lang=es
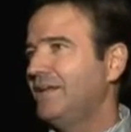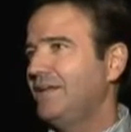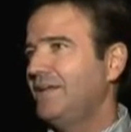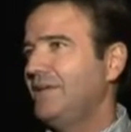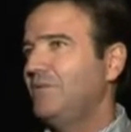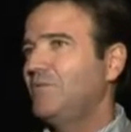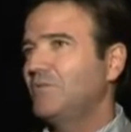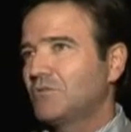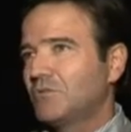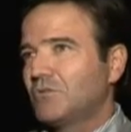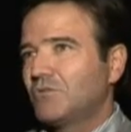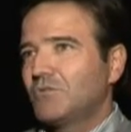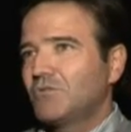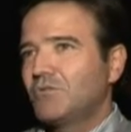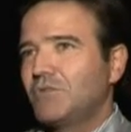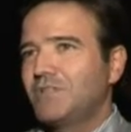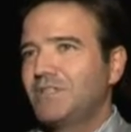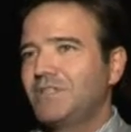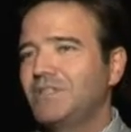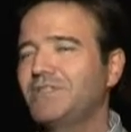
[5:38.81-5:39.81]
y vosotros
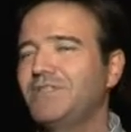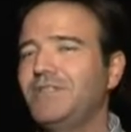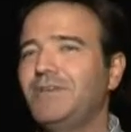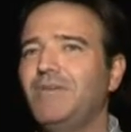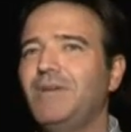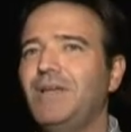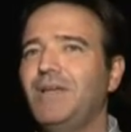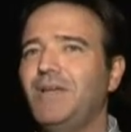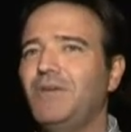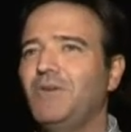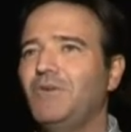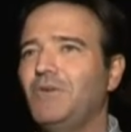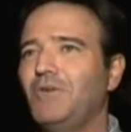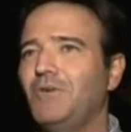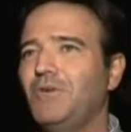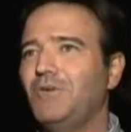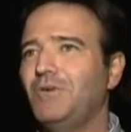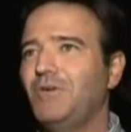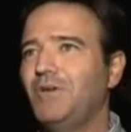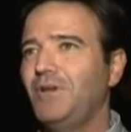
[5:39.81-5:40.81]
sois sensibles y
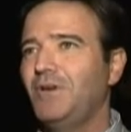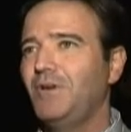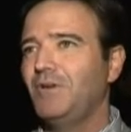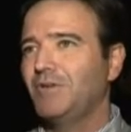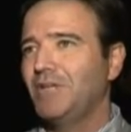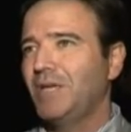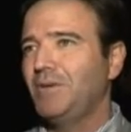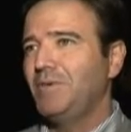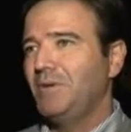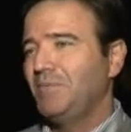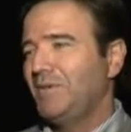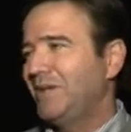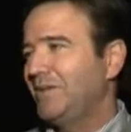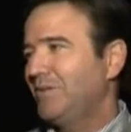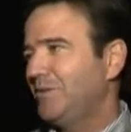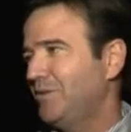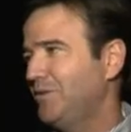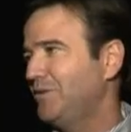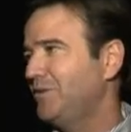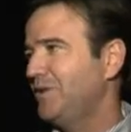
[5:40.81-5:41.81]
lo, estáis
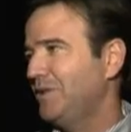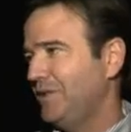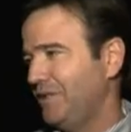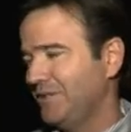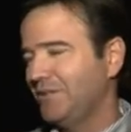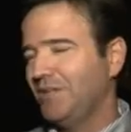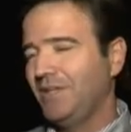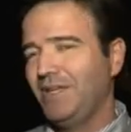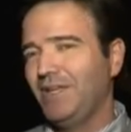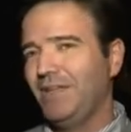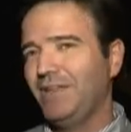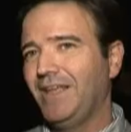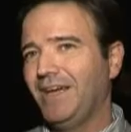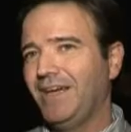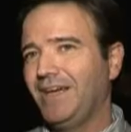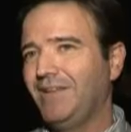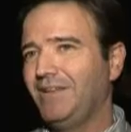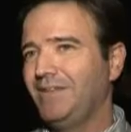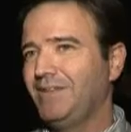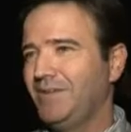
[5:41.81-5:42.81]
mimando ¿no? y, es de
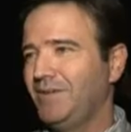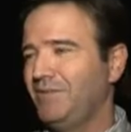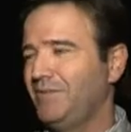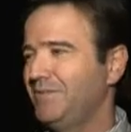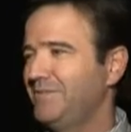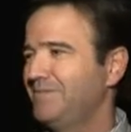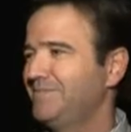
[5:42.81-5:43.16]
agradecer.